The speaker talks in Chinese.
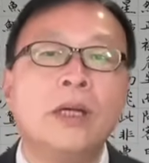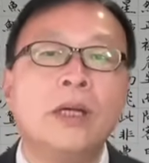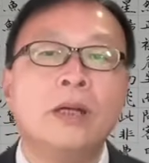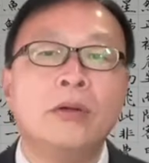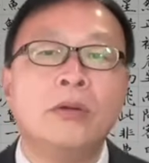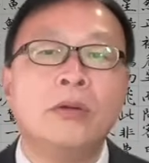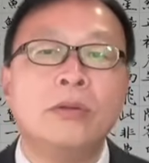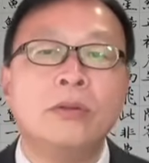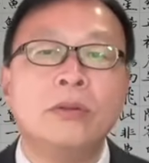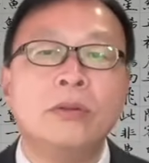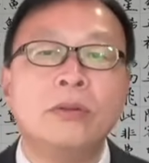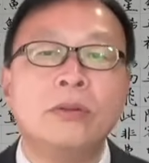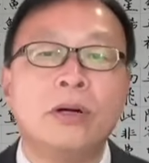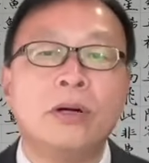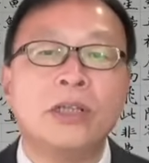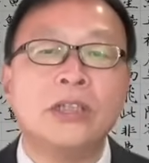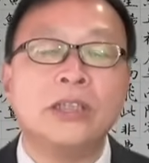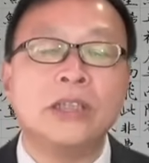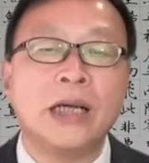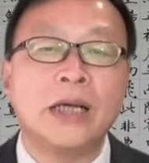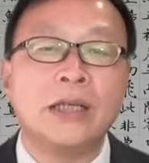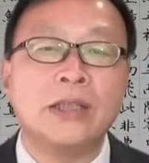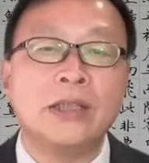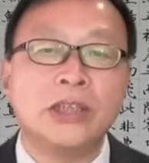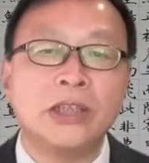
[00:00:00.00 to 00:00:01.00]
如果
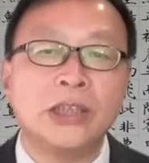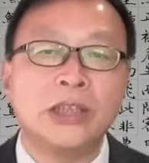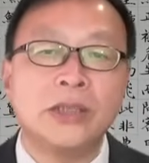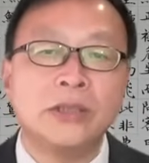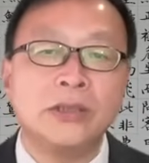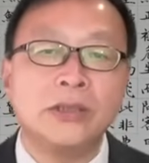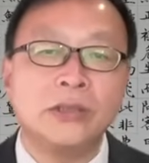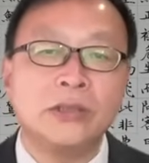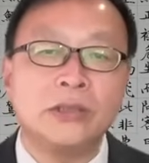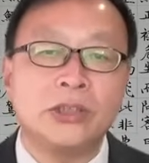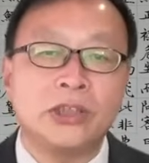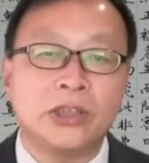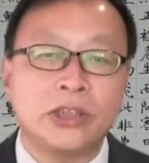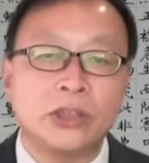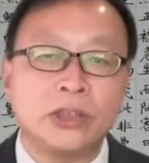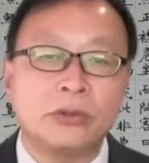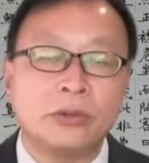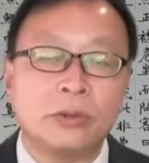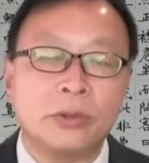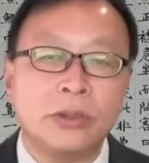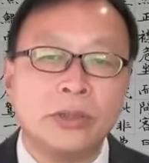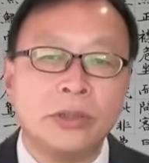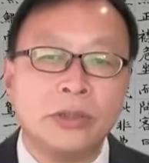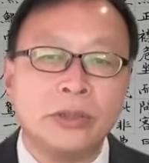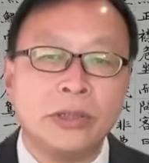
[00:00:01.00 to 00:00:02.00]
江青执
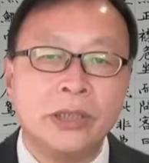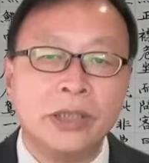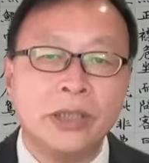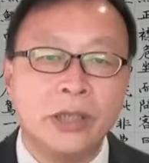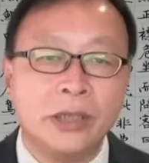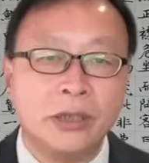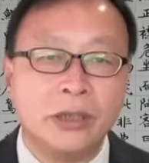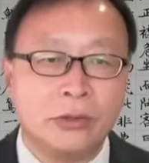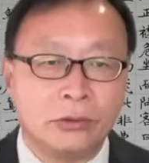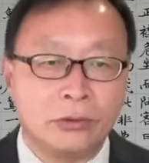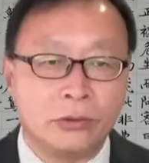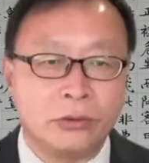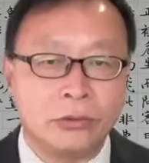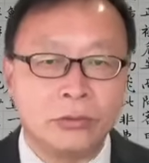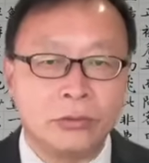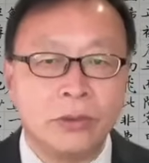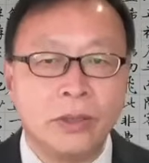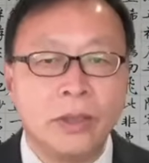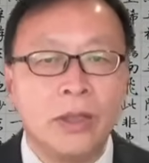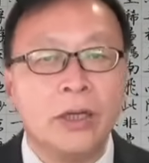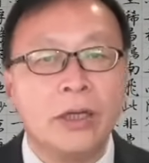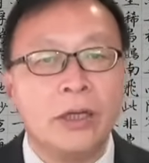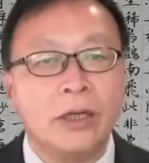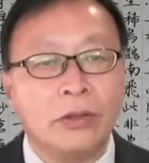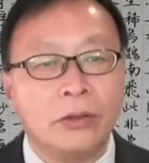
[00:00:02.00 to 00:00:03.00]
着于艺术，
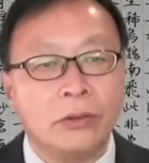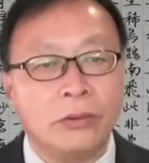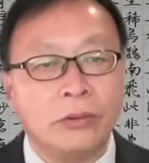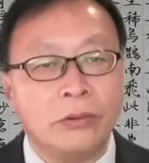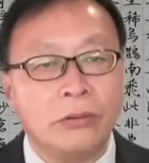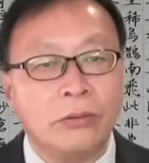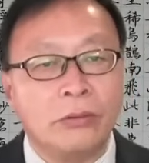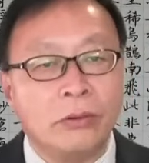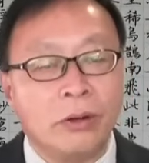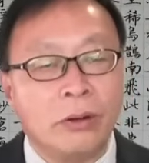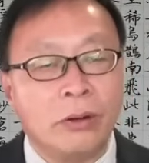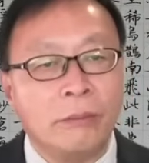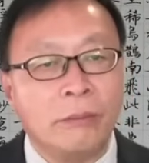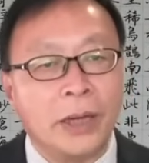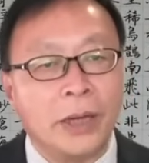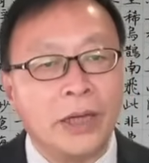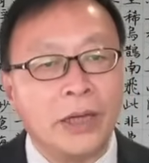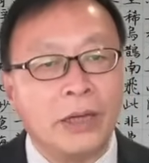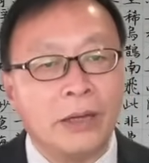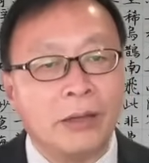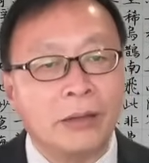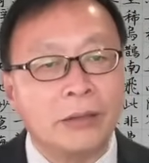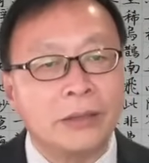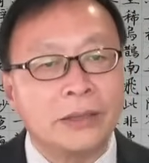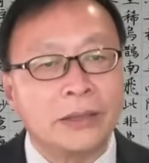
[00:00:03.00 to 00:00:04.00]
如果没
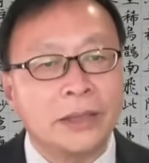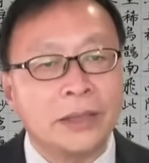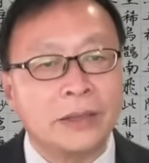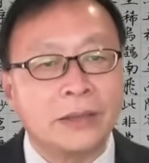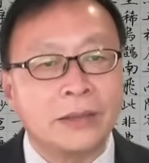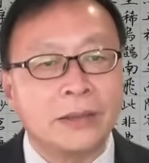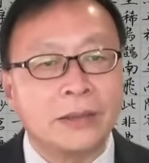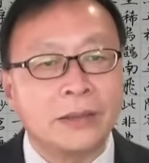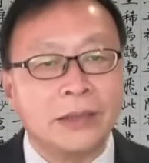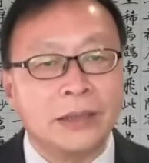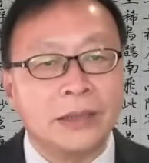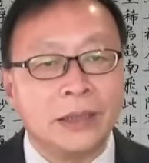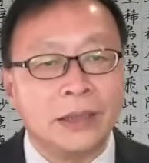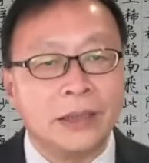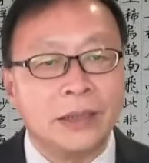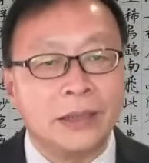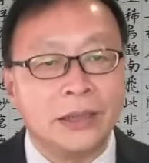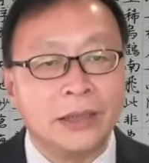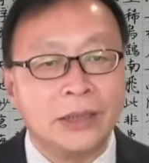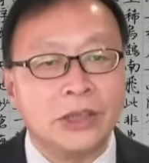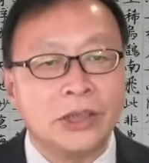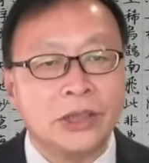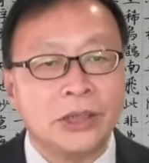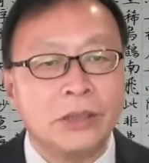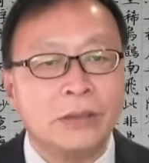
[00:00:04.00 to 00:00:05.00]
有政治野
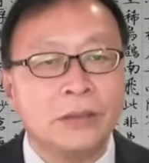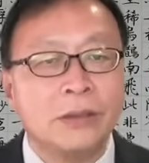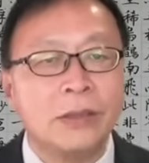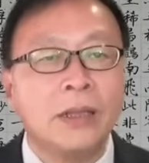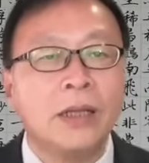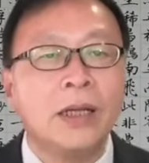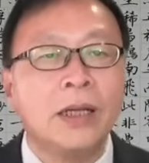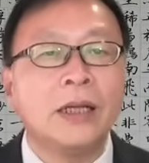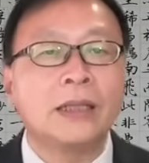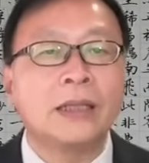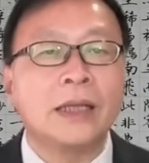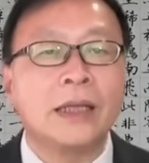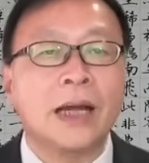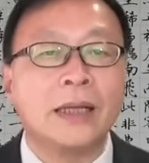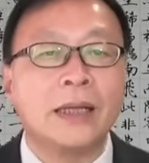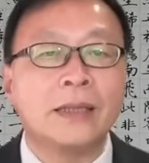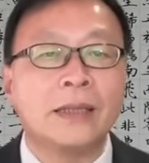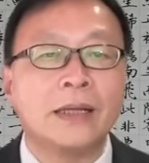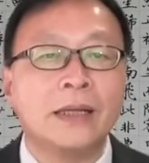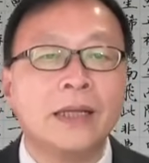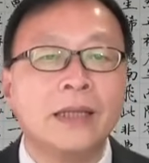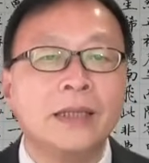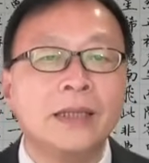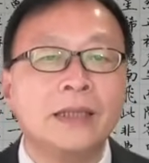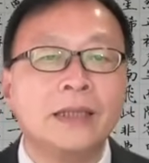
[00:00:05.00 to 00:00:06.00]
心，他的
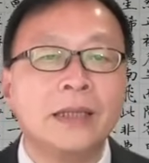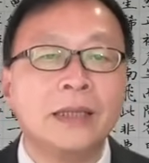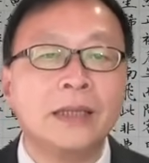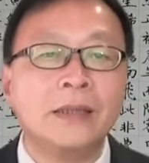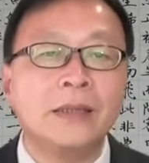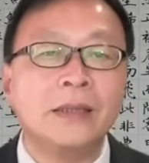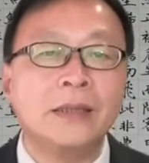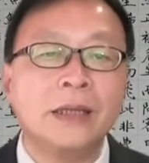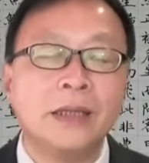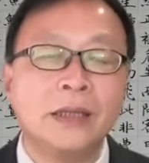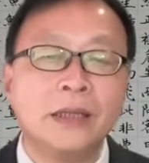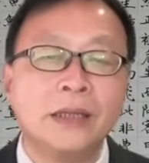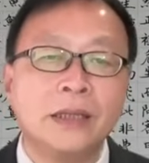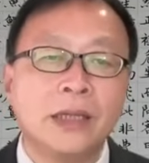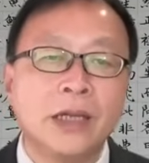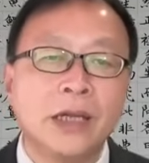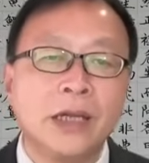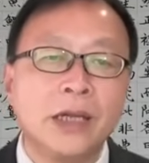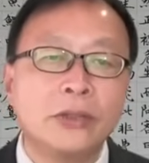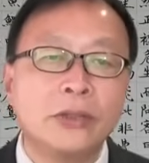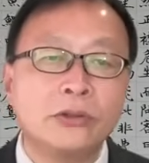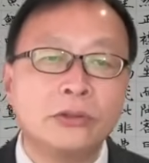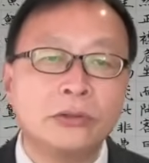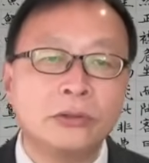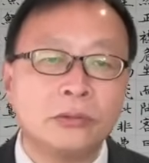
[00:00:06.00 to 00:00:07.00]
人生
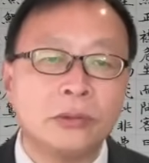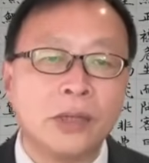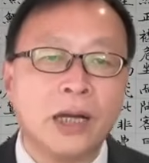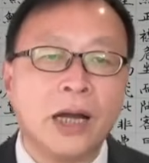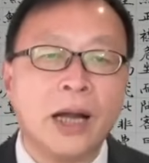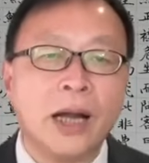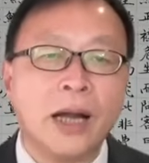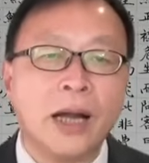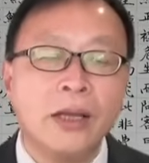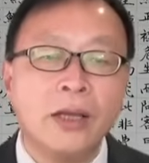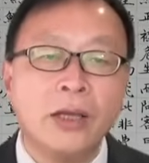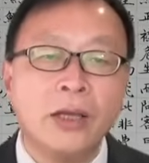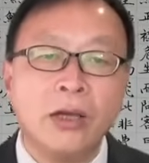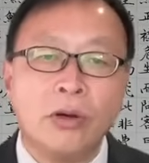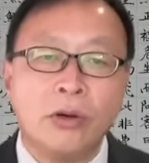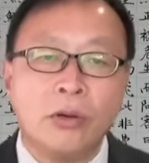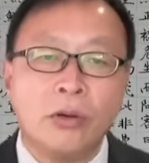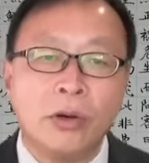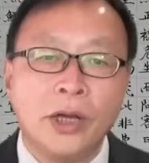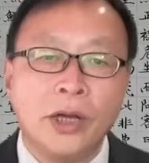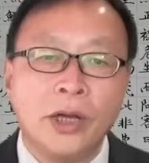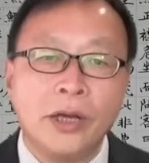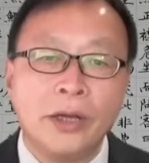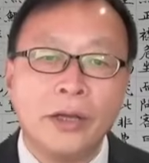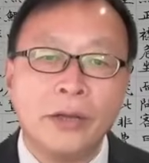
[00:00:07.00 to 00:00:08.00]
也许啊
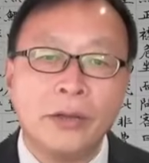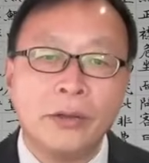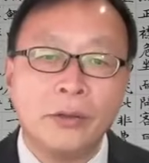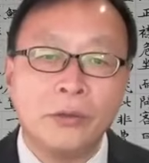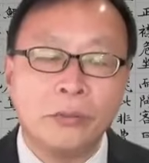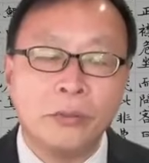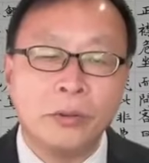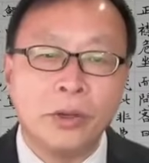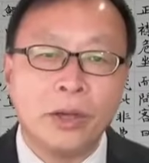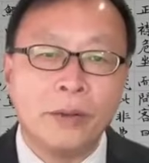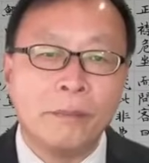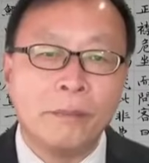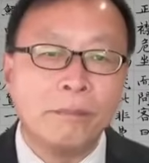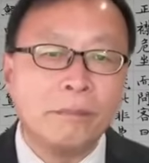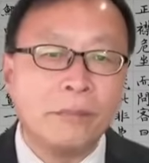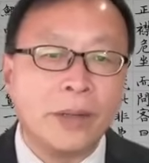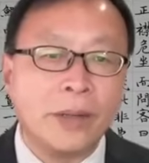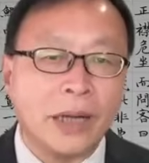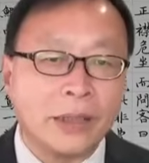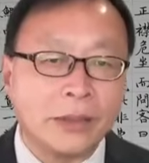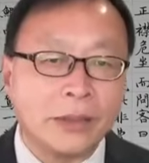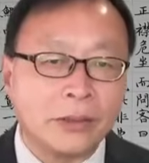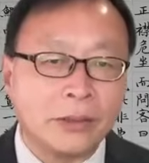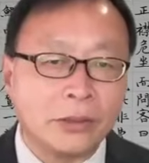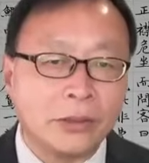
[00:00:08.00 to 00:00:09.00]
会圆
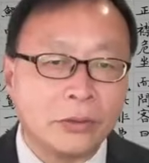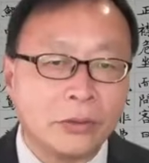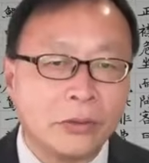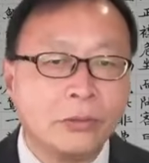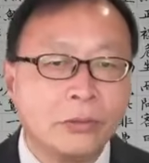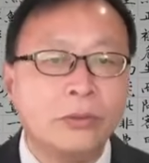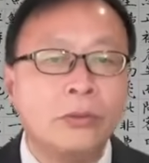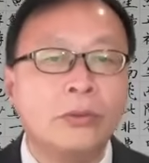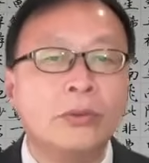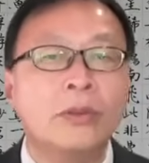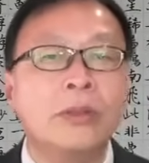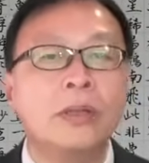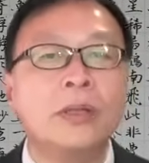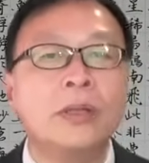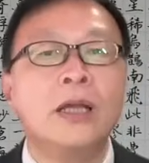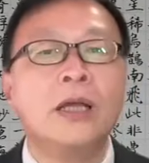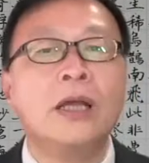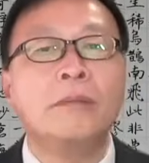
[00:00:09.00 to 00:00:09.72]
满的多。